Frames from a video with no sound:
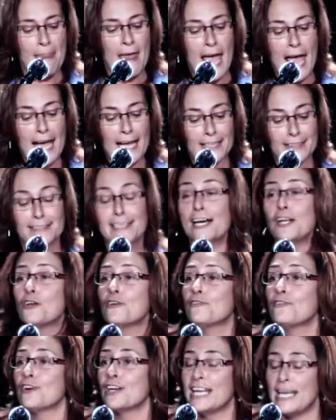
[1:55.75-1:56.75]
Michel
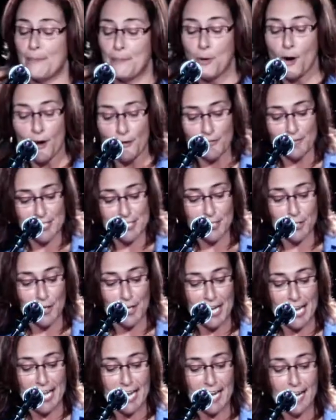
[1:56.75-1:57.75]
Ouellette. Et il y a aussi
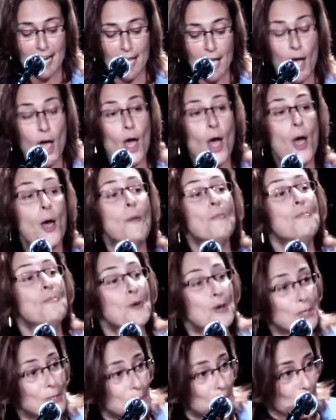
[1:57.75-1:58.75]
les cercles
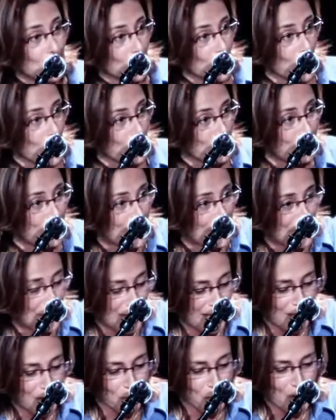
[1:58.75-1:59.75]
d'auteurs. Donc, c'est
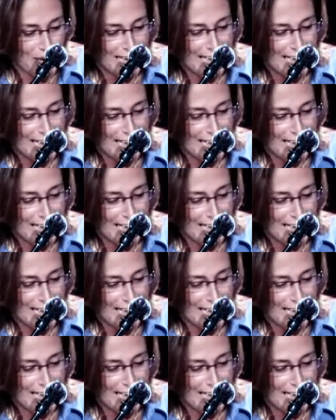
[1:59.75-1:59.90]
vraiment des